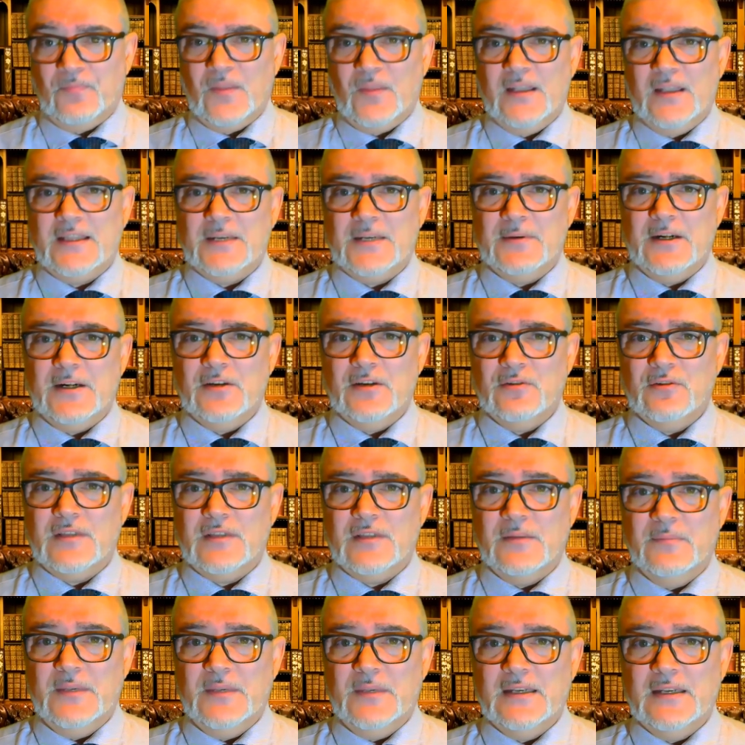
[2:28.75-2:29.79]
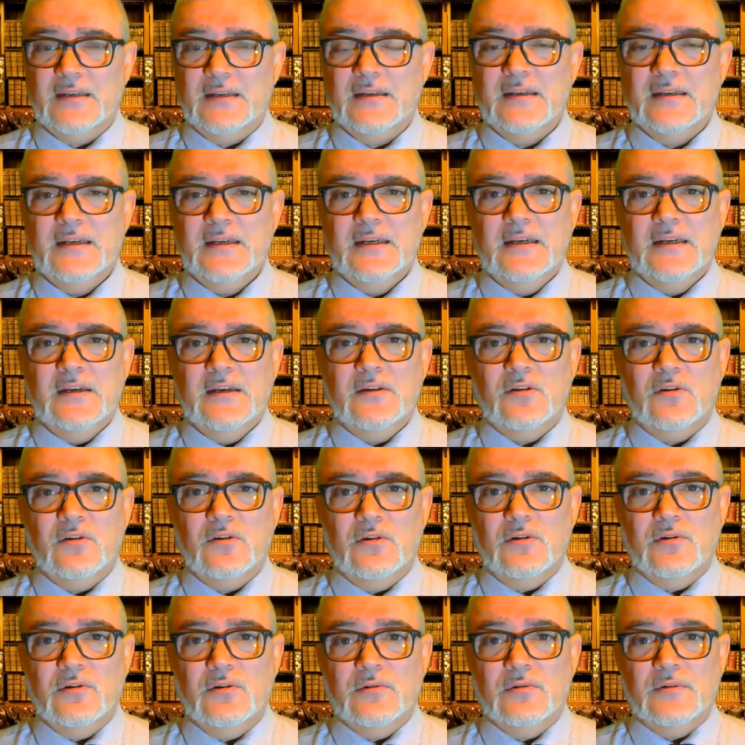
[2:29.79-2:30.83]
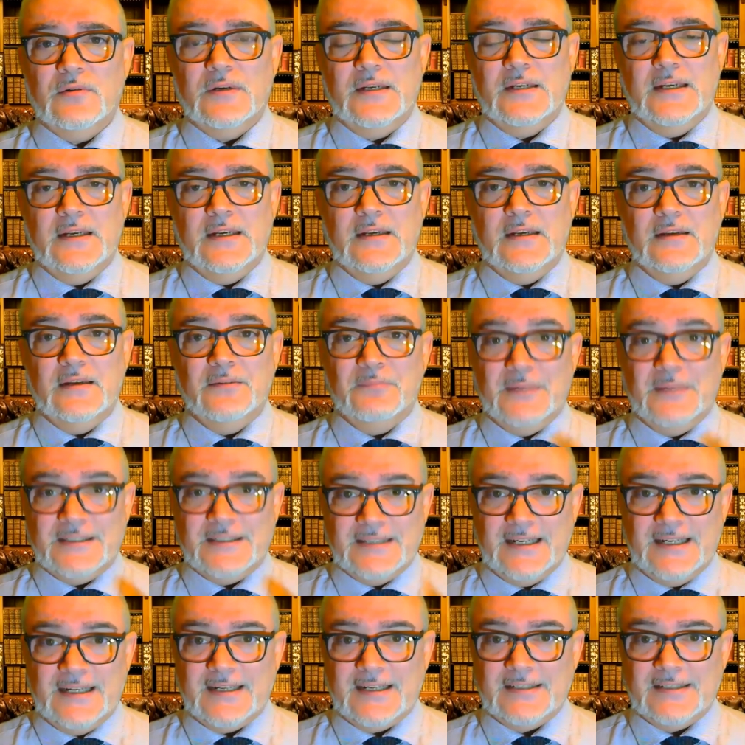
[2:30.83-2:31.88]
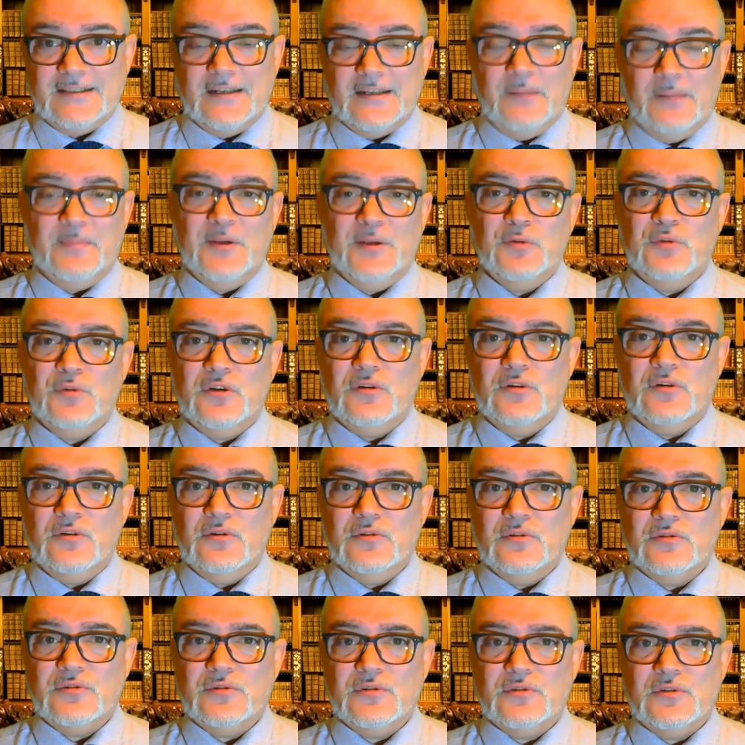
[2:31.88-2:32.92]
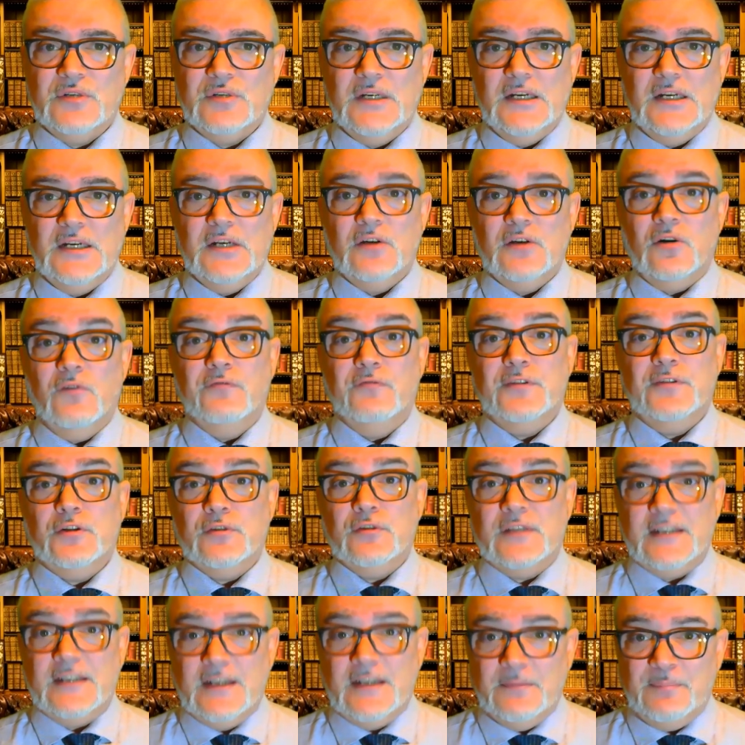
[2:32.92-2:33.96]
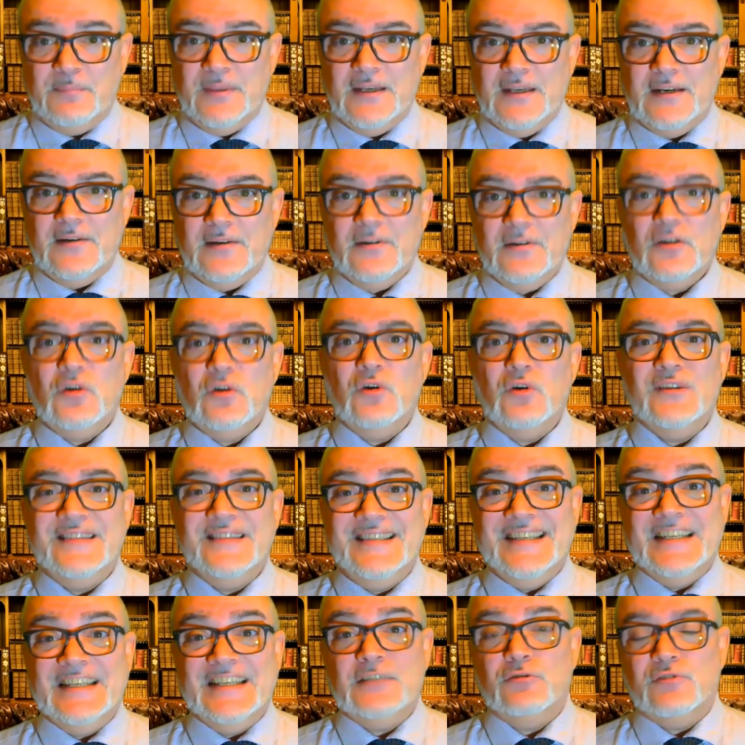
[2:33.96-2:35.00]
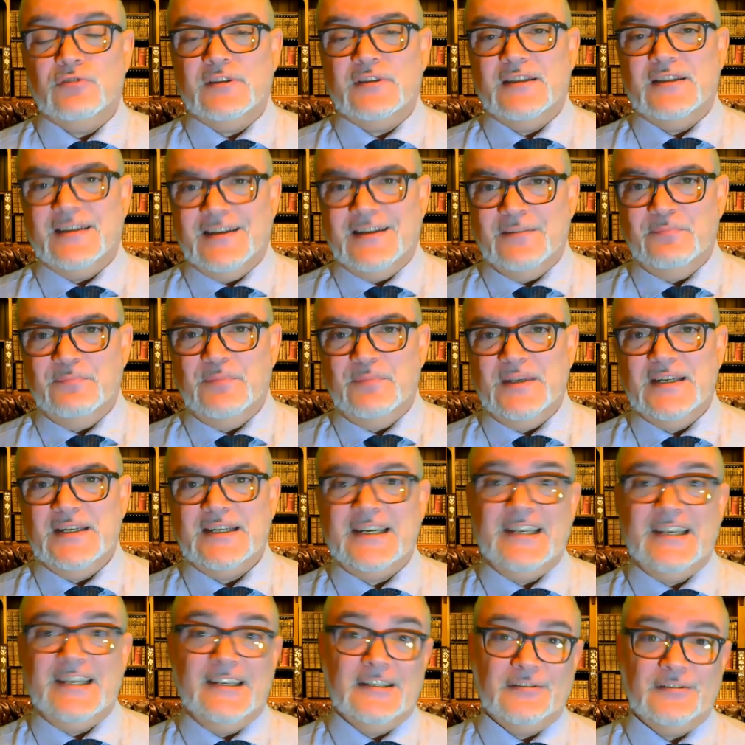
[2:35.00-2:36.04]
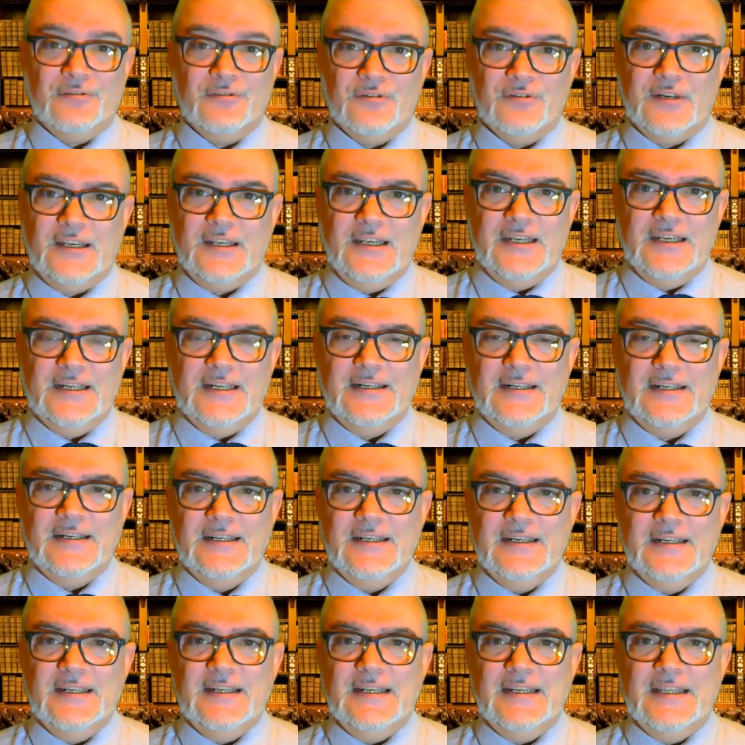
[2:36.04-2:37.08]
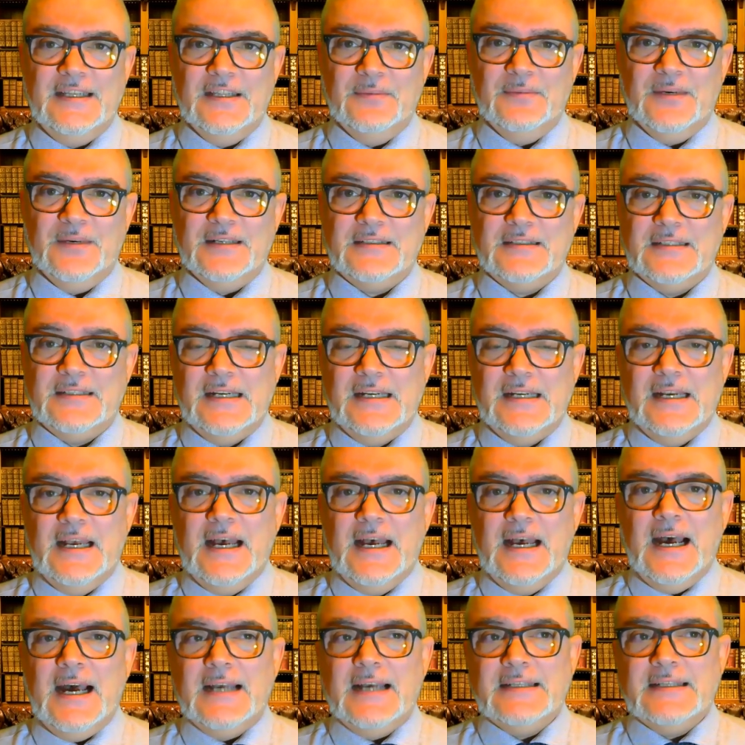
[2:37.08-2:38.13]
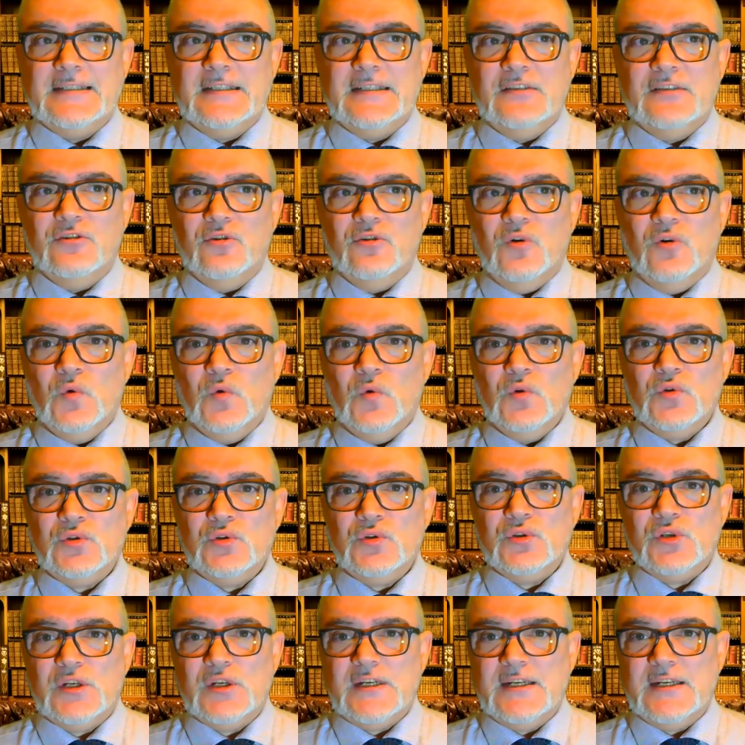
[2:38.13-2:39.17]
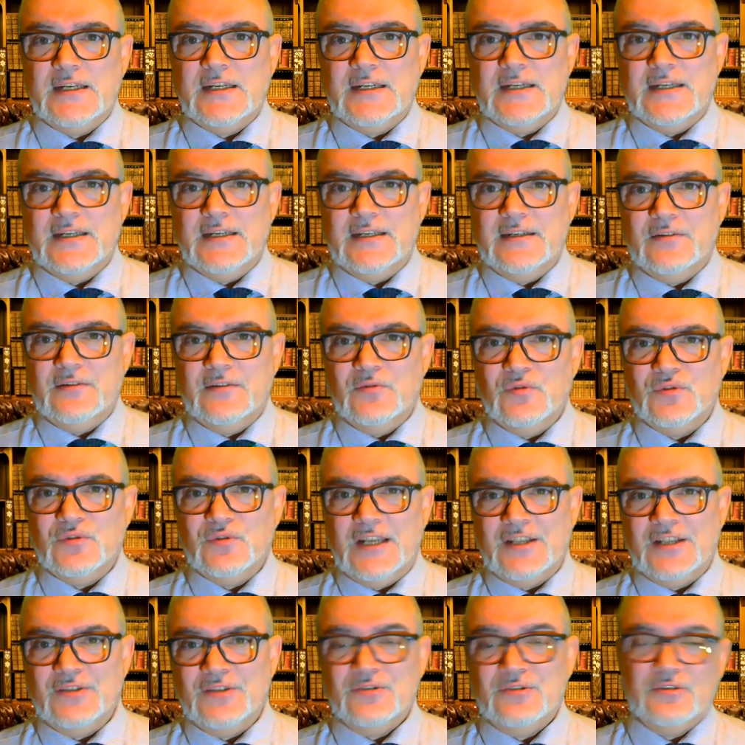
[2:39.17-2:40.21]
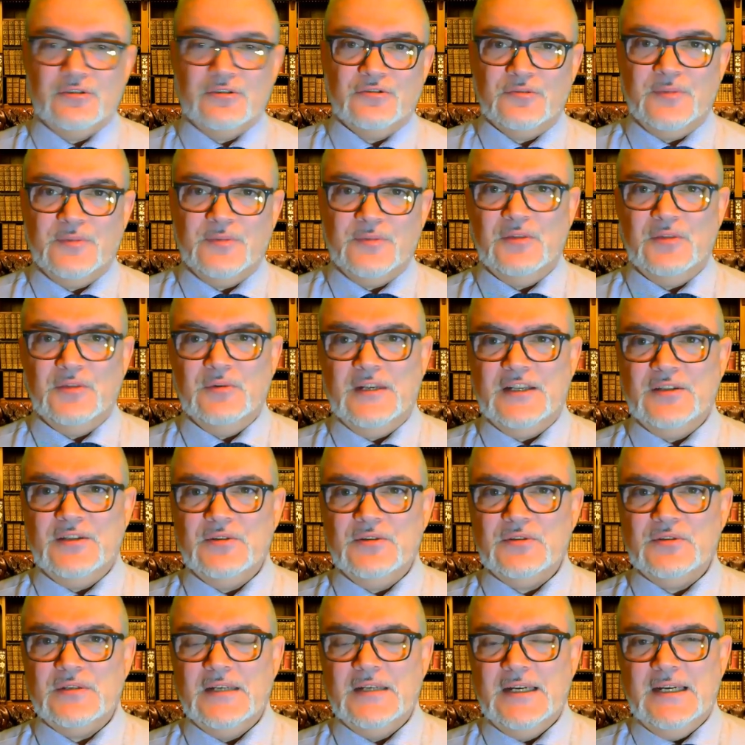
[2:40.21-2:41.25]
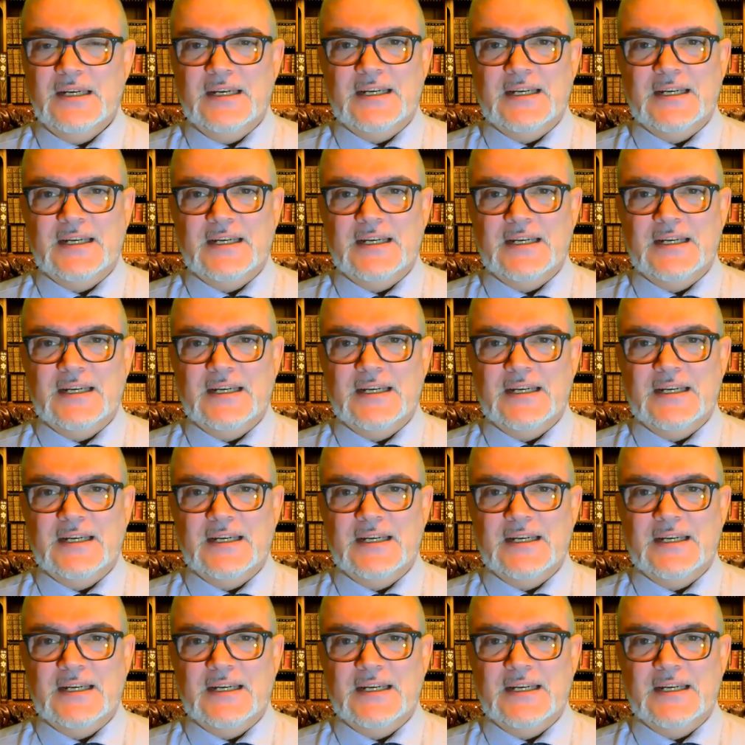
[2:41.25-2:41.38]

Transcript: He trabajado también con masajes terapéuticos, con fitoterapia, con dietoterapia, kinesiología y demás han sido unos, eh, unos años, estos 21 años,